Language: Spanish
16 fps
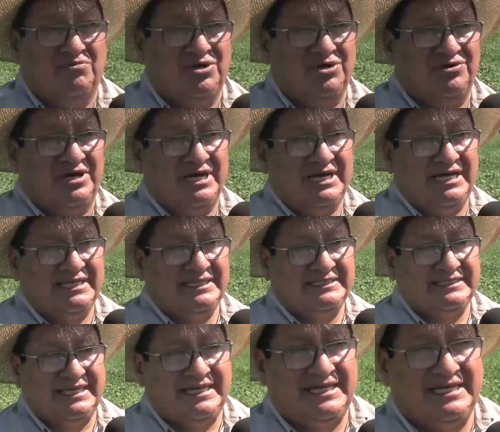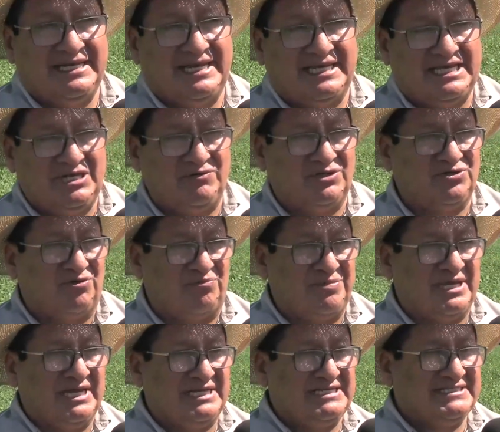Bueno, acá está la quinoa
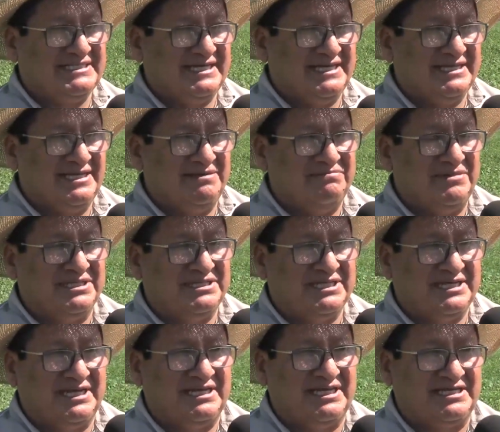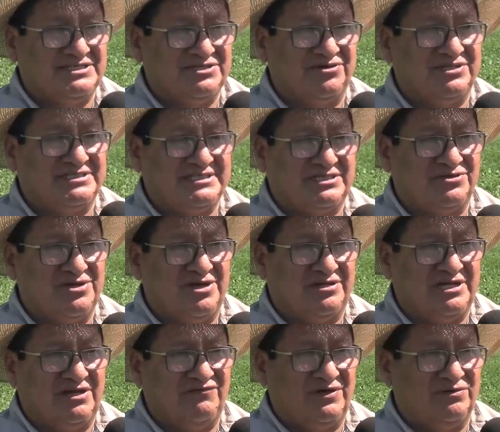tropicalizada, material que ha sido desarrollado
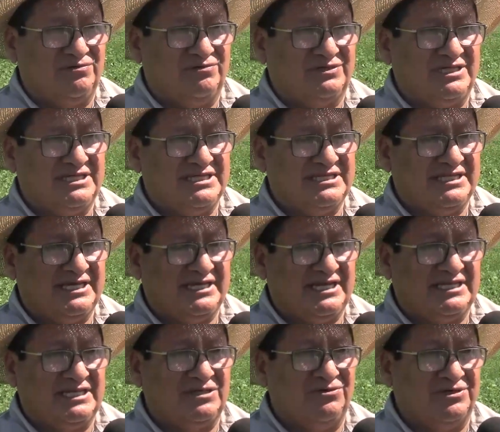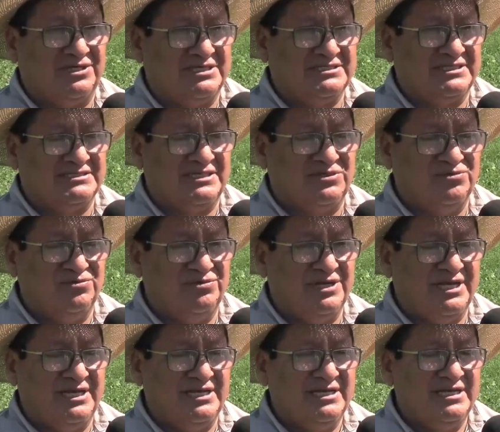en la Facultad Integral del Noreste San
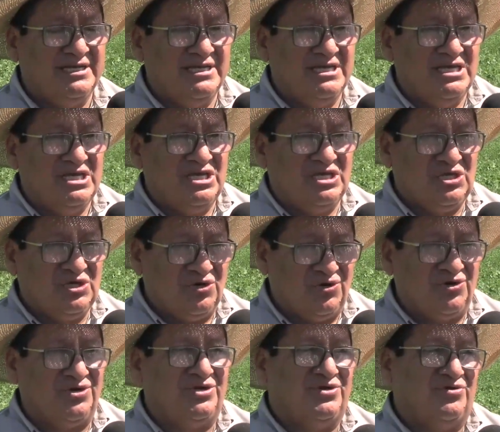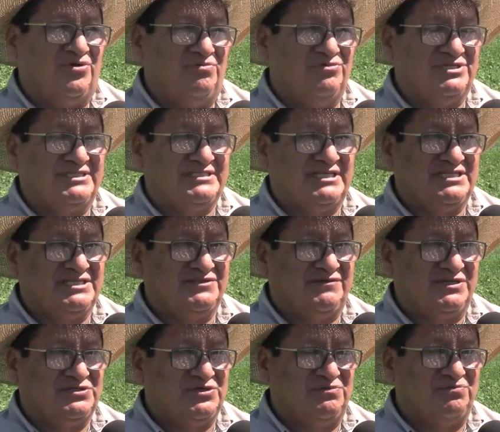Julián y hoy con mucha
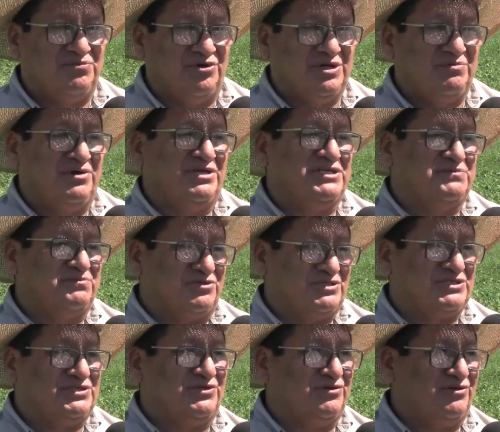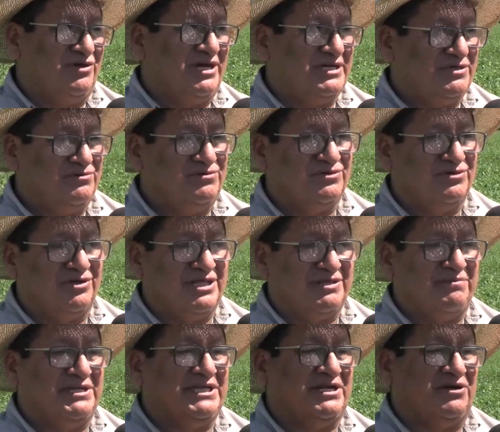satisfacción ponemos a disposición de los agricultores de
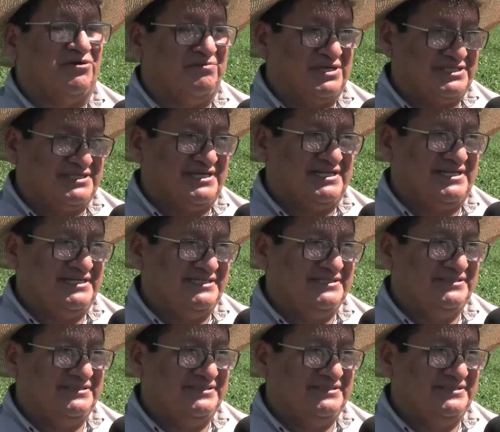manera comercial.